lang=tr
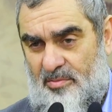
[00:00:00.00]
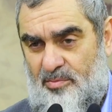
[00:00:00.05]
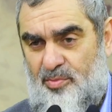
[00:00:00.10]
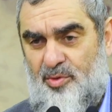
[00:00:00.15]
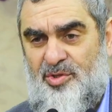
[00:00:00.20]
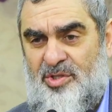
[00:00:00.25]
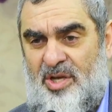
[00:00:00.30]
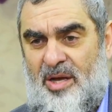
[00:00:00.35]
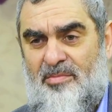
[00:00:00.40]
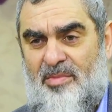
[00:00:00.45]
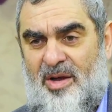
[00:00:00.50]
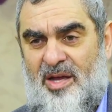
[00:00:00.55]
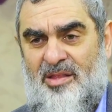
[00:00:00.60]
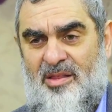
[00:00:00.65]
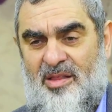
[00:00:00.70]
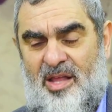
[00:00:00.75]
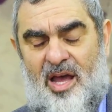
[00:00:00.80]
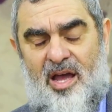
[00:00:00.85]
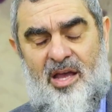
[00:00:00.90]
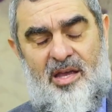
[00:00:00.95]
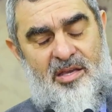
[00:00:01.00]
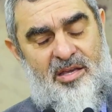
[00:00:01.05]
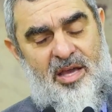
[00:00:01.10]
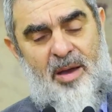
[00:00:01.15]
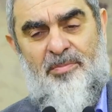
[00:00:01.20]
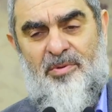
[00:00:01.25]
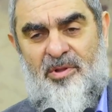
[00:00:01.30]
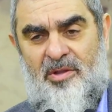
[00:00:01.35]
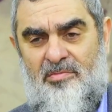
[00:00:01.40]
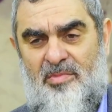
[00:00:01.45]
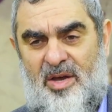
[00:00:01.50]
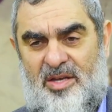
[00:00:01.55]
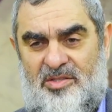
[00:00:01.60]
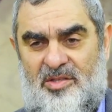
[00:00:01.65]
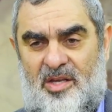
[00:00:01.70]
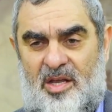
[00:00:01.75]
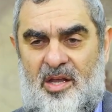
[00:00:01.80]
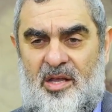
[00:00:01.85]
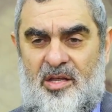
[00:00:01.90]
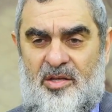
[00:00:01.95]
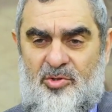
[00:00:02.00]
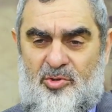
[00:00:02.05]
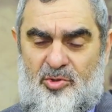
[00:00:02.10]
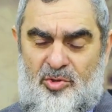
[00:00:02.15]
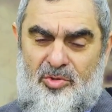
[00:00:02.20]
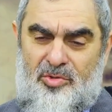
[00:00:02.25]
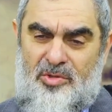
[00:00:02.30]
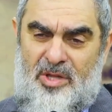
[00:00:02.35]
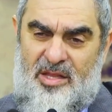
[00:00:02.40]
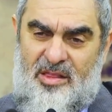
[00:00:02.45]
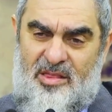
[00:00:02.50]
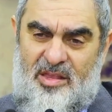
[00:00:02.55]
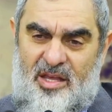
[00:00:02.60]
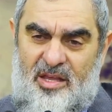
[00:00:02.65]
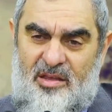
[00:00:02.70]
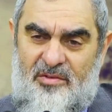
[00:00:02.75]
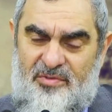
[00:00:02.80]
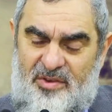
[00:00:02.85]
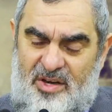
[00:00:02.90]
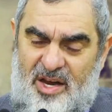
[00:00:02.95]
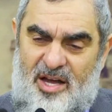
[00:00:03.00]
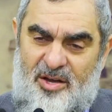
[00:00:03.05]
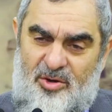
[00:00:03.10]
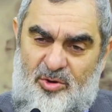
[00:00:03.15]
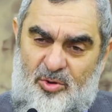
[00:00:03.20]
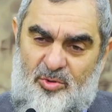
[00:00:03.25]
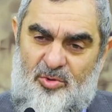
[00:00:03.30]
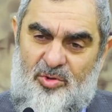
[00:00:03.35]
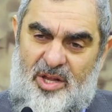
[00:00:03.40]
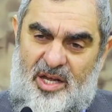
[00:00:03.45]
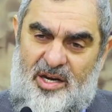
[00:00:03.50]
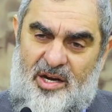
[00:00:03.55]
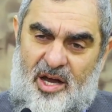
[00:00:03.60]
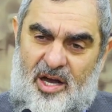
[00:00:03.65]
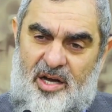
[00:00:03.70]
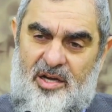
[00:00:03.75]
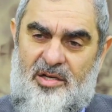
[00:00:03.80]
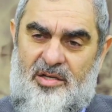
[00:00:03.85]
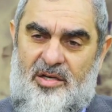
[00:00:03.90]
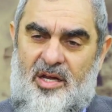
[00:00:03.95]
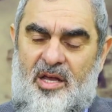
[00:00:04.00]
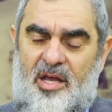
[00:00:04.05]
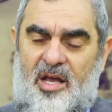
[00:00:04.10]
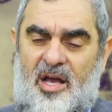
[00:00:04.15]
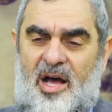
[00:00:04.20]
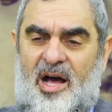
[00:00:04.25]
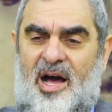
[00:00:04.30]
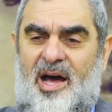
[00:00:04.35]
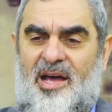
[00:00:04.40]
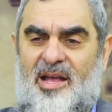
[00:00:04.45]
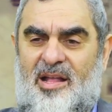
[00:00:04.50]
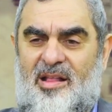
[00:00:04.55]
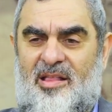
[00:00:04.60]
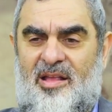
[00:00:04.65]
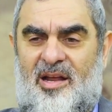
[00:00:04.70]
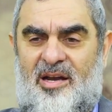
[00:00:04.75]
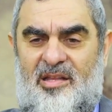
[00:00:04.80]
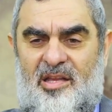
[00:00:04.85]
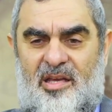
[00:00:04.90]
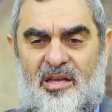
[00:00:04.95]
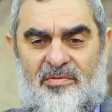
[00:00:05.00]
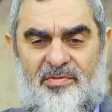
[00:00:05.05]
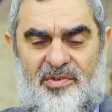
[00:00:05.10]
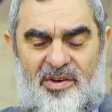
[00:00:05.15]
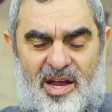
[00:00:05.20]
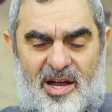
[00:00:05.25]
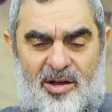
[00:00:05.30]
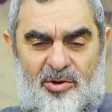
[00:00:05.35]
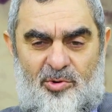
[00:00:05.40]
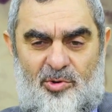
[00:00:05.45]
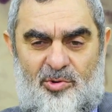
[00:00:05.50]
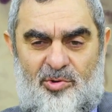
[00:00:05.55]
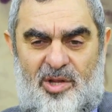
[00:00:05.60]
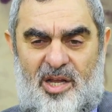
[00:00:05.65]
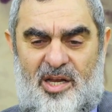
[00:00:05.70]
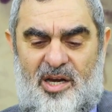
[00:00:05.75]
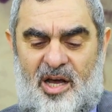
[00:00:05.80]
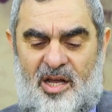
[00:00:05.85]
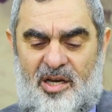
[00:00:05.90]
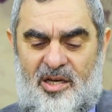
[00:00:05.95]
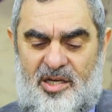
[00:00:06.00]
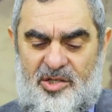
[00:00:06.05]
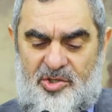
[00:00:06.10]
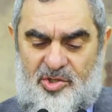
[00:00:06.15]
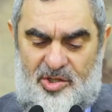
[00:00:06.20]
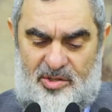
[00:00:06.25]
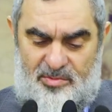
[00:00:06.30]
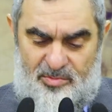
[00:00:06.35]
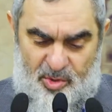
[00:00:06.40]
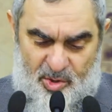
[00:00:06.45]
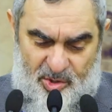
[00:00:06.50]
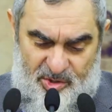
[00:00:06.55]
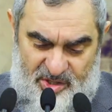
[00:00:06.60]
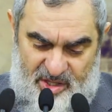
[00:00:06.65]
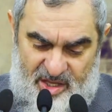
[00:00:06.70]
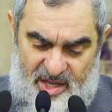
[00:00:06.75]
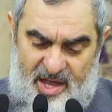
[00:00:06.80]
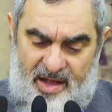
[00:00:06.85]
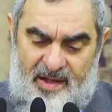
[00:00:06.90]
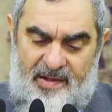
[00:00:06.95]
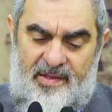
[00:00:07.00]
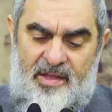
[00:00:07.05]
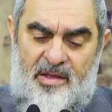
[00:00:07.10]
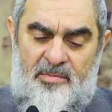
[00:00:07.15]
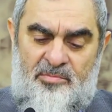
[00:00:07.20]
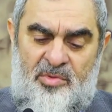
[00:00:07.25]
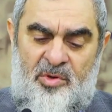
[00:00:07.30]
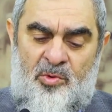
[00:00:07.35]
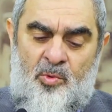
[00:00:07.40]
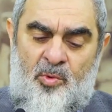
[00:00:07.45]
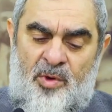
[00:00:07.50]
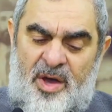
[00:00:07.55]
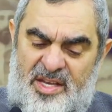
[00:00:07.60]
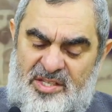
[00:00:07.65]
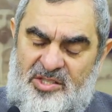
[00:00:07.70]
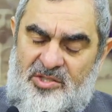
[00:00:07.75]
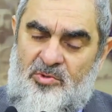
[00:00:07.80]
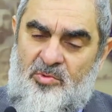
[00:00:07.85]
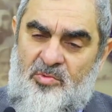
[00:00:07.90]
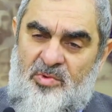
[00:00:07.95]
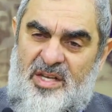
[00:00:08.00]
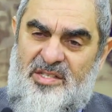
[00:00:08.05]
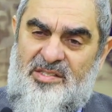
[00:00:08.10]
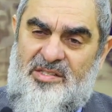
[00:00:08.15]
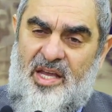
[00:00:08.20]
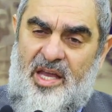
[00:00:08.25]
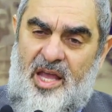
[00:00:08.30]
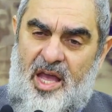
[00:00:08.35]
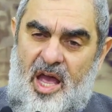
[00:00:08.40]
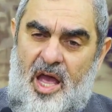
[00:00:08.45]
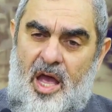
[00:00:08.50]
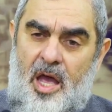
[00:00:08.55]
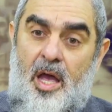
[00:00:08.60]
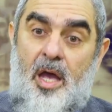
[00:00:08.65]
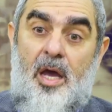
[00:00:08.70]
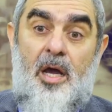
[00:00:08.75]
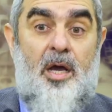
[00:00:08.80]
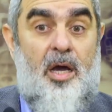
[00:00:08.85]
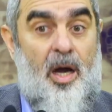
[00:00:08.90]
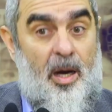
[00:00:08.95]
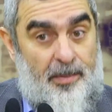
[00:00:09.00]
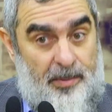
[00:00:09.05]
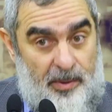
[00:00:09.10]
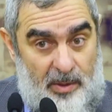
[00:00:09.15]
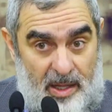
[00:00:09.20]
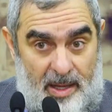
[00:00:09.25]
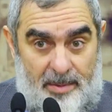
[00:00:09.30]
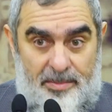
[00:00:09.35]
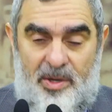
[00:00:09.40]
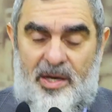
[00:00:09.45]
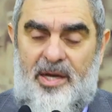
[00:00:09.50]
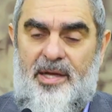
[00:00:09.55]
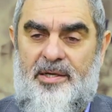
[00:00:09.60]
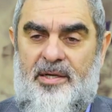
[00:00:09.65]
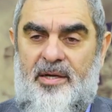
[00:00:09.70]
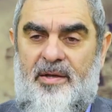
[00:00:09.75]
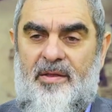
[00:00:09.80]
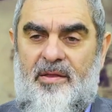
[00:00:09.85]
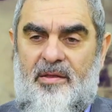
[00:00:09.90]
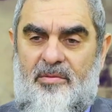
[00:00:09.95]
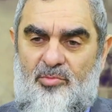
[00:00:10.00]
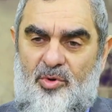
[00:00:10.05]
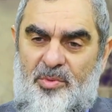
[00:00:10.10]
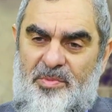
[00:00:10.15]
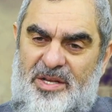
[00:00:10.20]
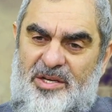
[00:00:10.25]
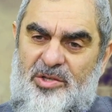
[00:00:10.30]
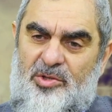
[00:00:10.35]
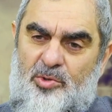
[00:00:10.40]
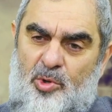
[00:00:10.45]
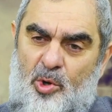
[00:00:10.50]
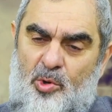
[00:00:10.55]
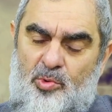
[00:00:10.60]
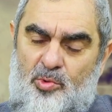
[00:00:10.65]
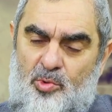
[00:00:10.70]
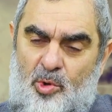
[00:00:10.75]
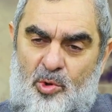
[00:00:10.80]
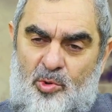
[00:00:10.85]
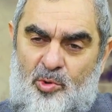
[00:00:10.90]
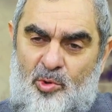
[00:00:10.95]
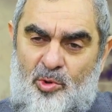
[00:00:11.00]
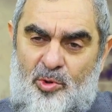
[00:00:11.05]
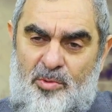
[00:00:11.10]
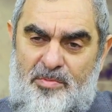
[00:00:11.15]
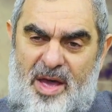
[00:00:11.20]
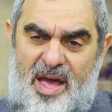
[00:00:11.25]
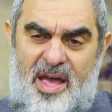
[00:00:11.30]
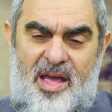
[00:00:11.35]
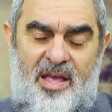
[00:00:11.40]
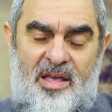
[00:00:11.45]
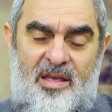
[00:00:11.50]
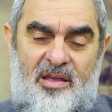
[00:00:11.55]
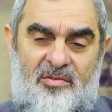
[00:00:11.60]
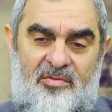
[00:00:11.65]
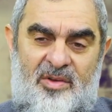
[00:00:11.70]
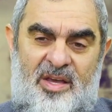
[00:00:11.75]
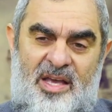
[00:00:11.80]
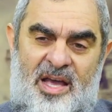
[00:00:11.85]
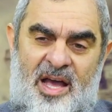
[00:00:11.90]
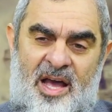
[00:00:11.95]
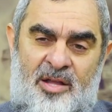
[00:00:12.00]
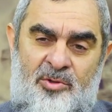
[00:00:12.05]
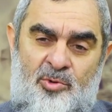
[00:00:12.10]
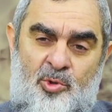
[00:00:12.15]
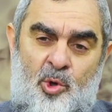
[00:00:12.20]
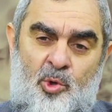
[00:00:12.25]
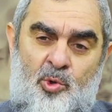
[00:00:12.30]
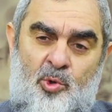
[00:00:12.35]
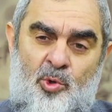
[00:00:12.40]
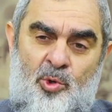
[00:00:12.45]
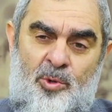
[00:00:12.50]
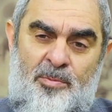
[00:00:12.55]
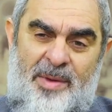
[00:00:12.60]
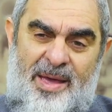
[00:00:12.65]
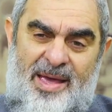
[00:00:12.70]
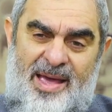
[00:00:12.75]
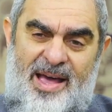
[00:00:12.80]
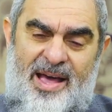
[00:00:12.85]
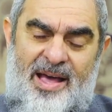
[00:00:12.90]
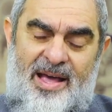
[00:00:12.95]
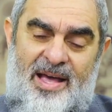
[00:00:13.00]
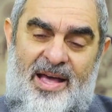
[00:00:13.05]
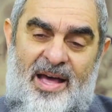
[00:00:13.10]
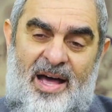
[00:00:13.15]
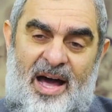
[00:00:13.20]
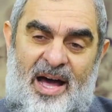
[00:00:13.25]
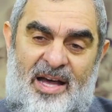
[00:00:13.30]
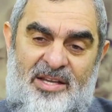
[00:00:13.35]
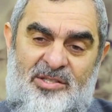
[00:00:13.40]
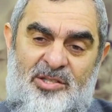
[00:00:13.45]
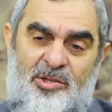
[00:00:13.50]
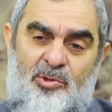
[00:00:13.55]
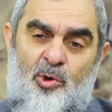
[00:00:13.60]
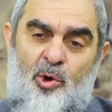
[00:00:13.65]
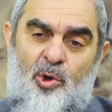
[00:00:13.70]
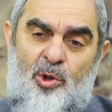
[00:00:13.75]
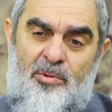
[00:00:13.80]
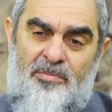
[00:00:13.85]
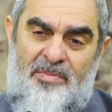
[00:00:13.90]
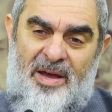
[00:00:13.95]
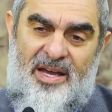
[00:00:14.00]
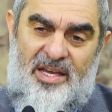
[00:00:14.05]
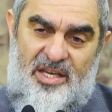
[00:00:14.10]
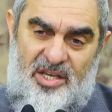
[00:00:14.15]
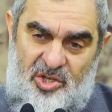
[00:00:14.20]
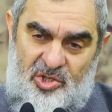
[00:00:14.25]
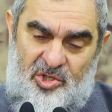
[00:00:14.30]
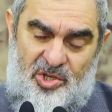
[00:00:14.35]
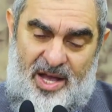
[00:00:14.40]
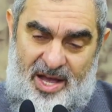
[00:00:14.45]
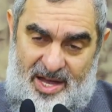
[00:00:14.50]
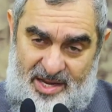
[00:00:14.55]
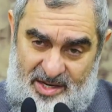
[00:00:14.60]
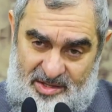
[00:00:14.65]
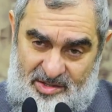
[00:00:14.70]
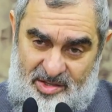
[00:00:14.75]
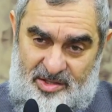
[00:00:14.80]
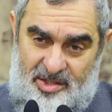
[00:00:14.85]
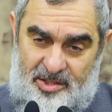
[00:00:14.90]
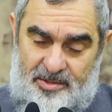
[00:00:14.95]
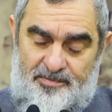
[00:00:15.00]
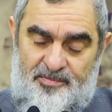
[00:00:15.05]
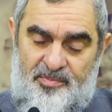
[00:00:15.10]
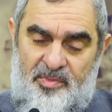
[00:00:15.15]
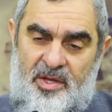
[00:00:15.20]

Bu zamanda yapılmaz. Sünnetteki filan konular ağır. Ayetlerdeki filan konular anlaşılmıyor diye bir vesveseye kapılabilir. Bu bir dökülme veya dökülmeye hazır olma işaretidir.